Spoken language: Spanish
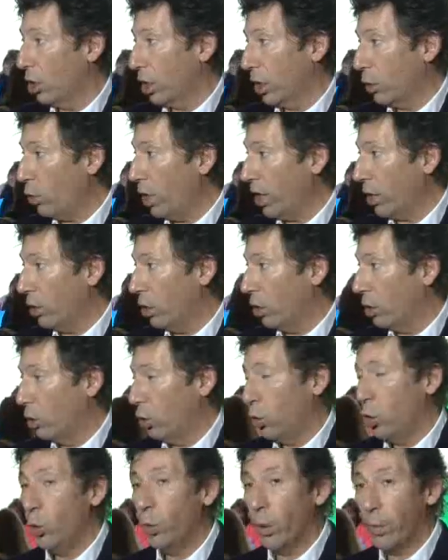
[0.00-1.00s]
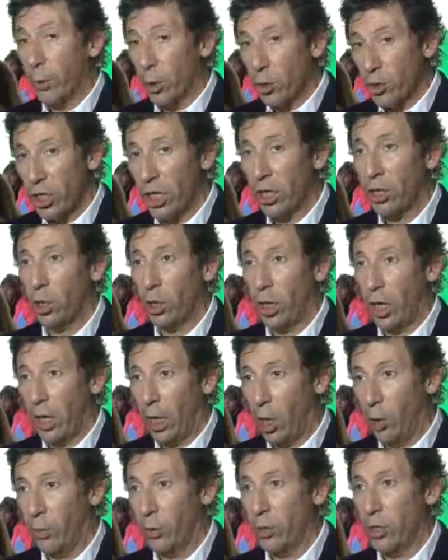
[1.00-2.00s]
lo recuerdo, hubo proyectos
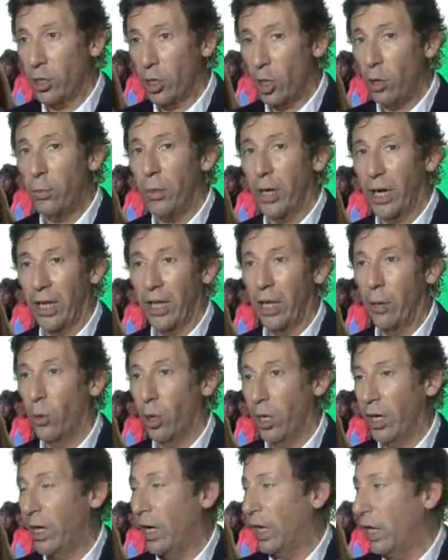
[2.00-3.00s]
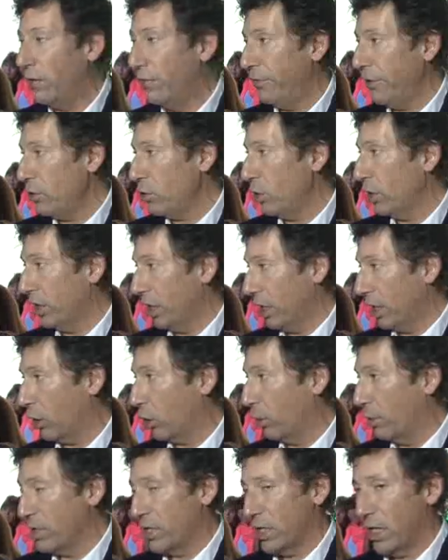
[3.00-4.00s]
desde la oposición para demoler el edificio antes de
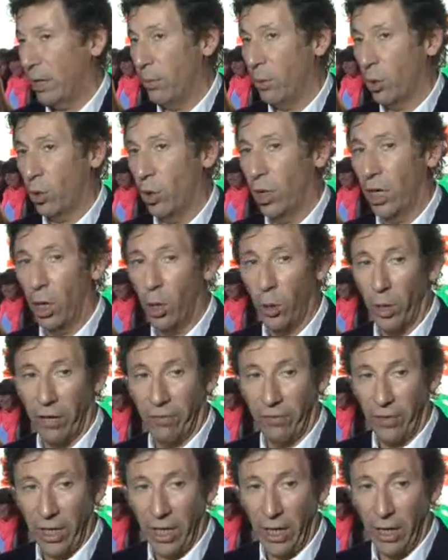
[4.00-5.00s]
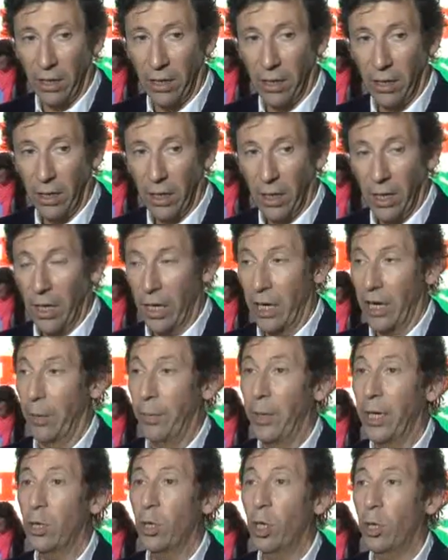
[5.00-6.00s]
que comenzáramos con la obra final.
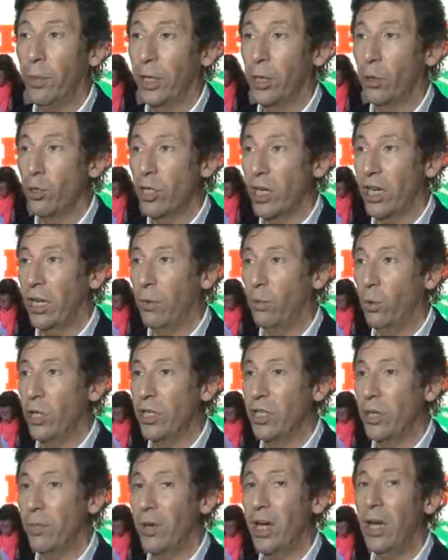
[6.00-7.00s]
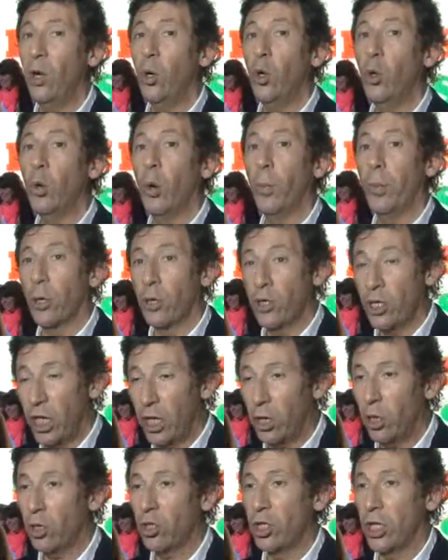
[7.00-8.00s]
Respecto del patrullaje municipal, hubo
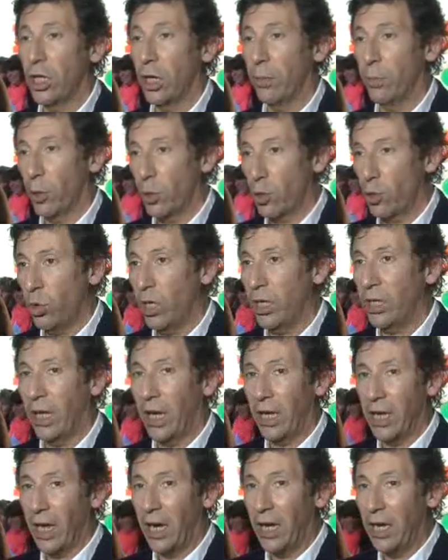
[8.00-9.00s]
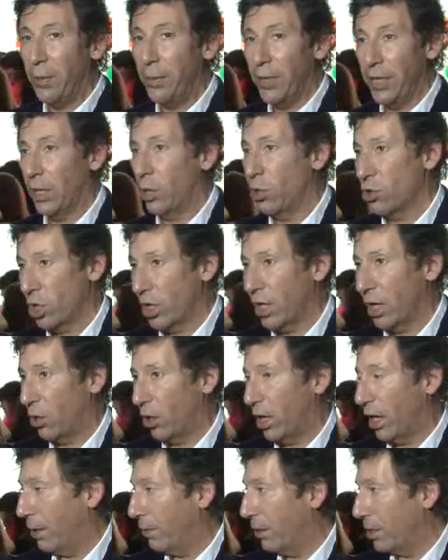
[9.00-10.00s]
proyectos y que por suerte ahí al límite no
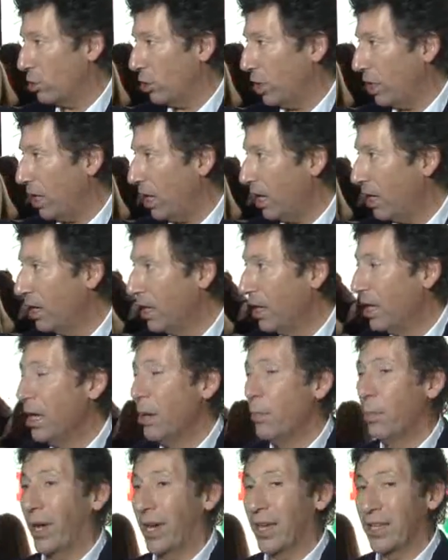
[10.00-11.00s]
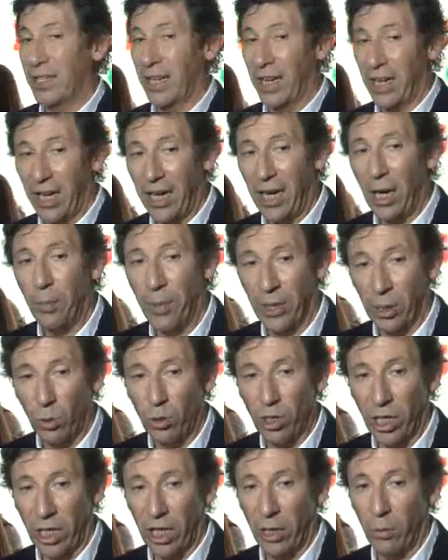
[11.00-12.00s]
llegaron a la mayoría para sacar el
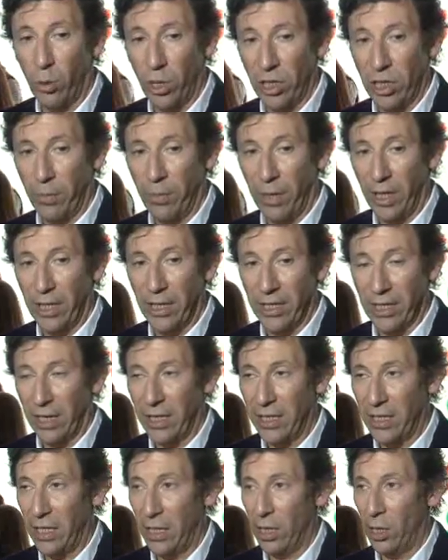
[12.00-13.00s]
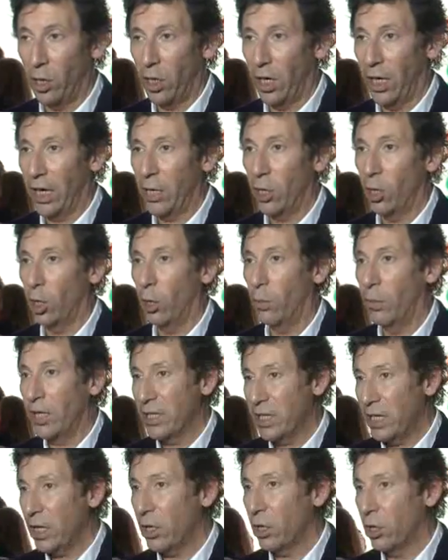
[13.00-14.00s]
patrullaje municipal de San Isidro en el año
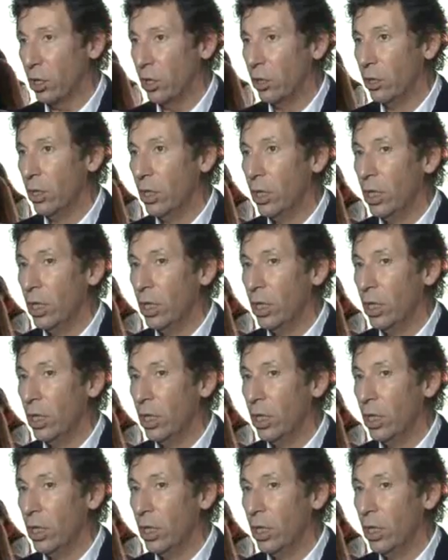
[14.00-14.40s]
2005.